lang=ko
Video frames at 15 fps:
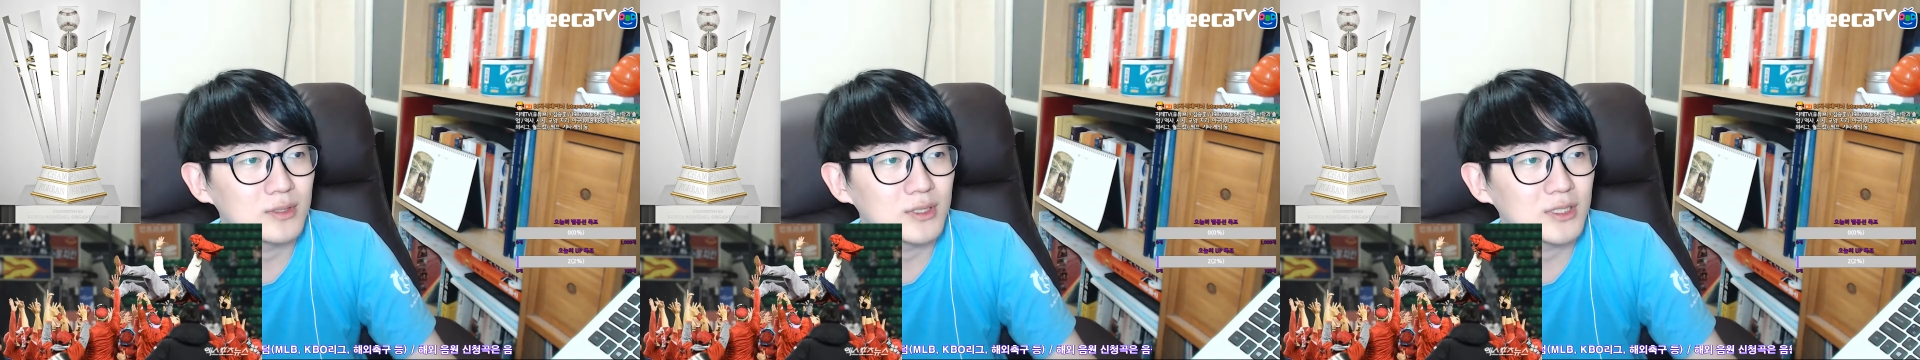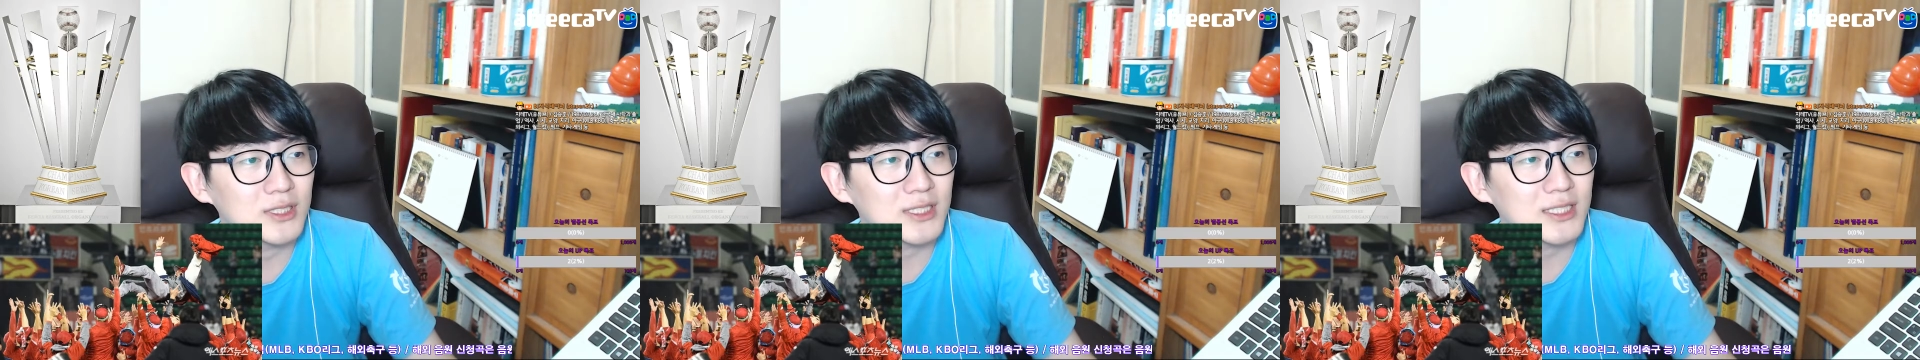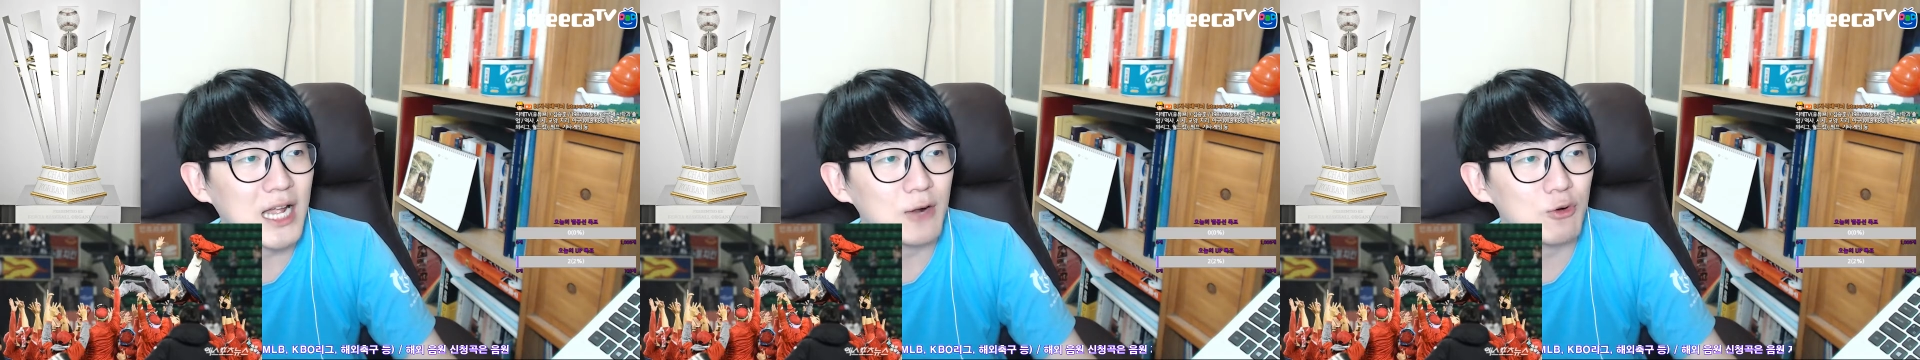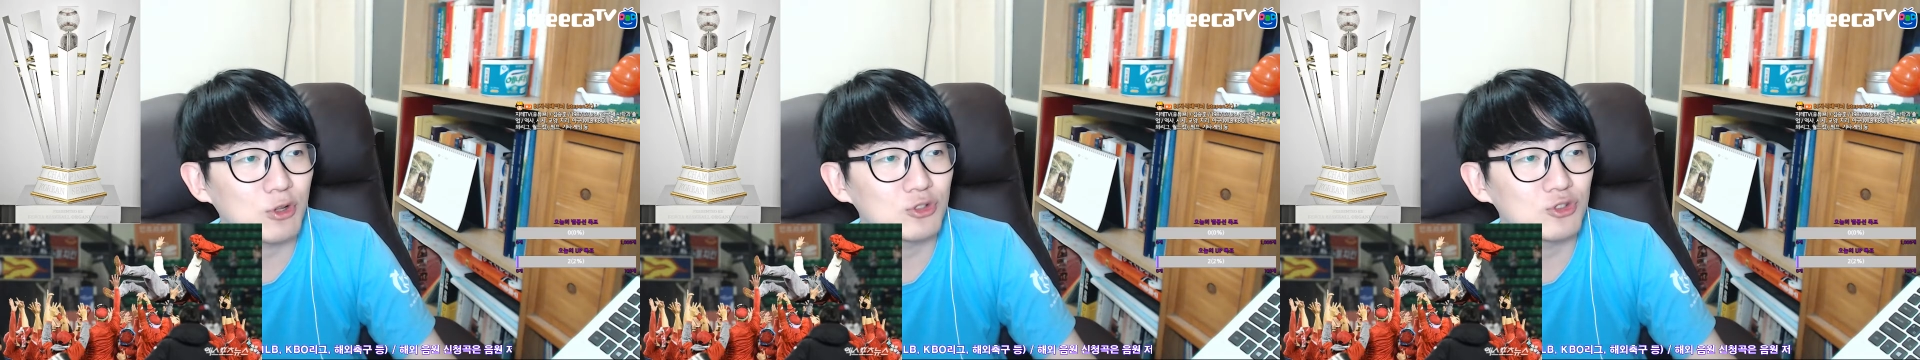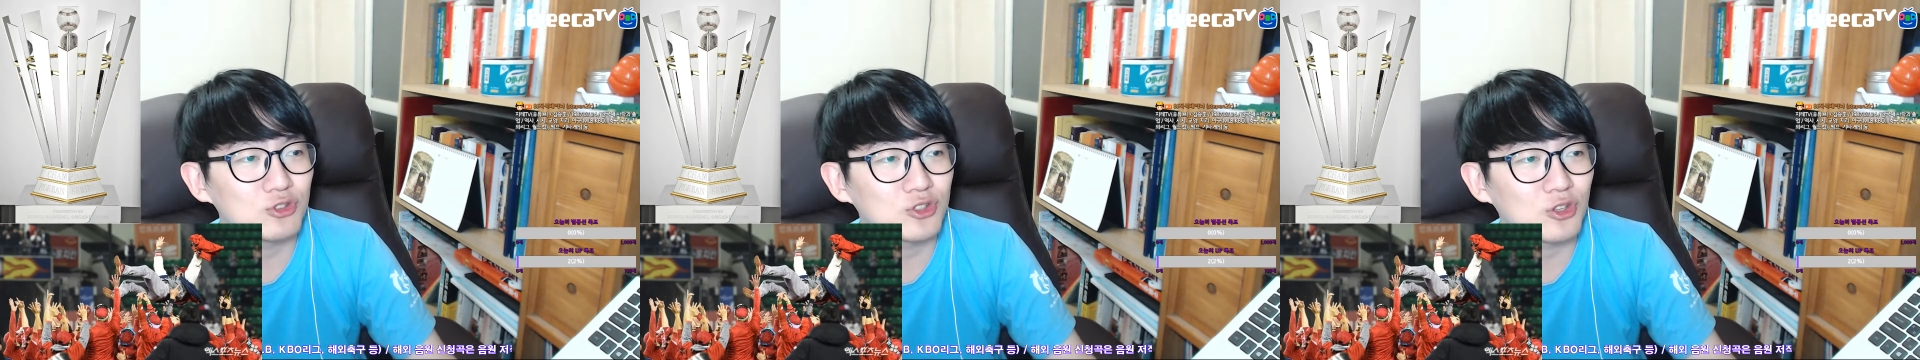
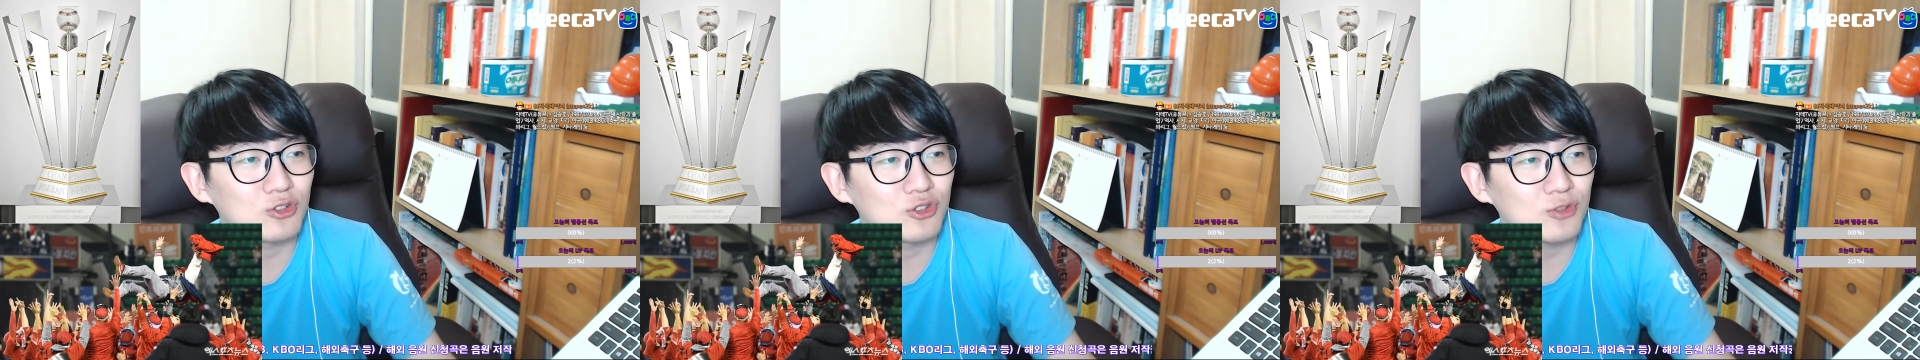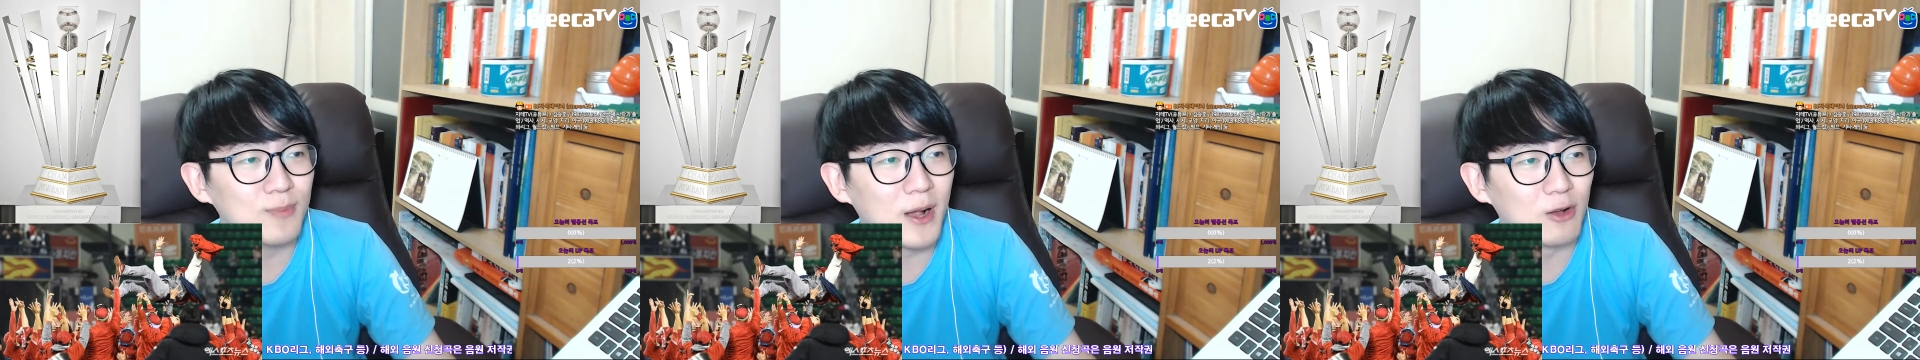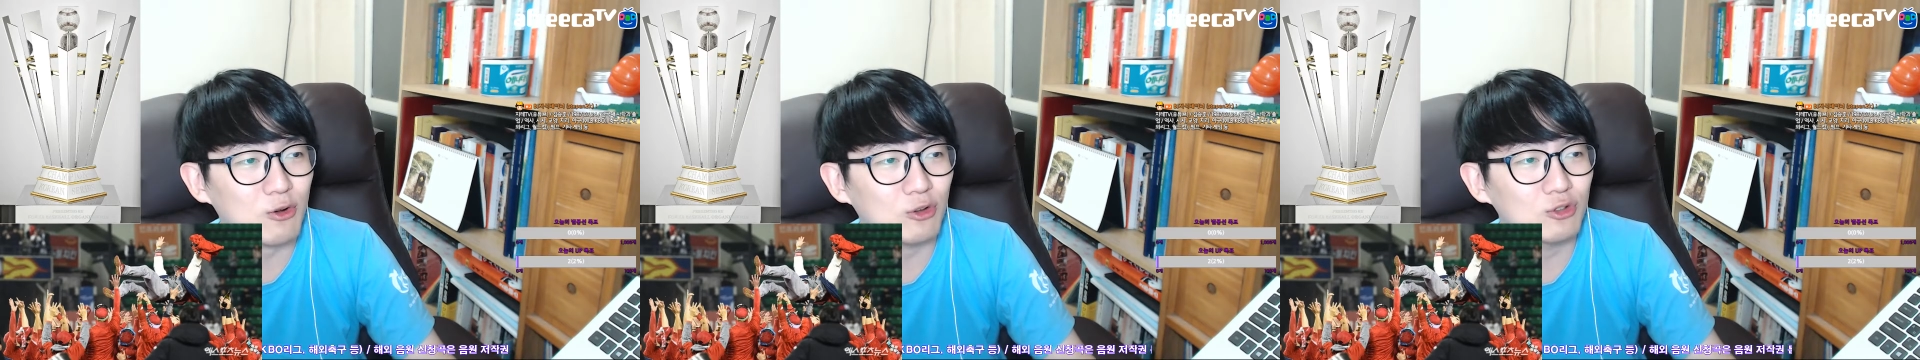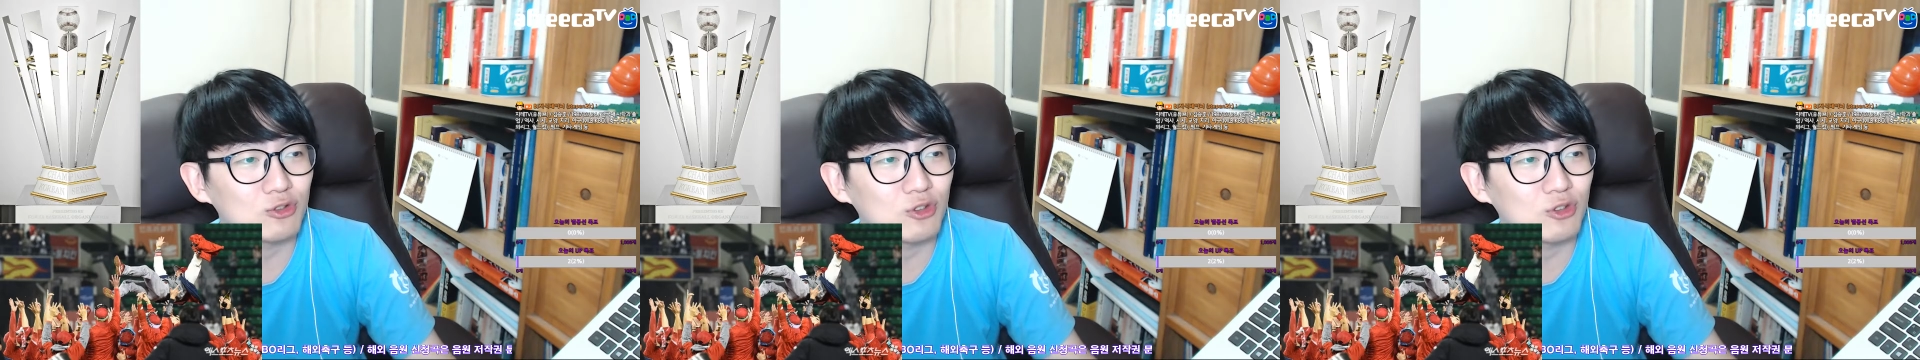장원준 선수, 박건우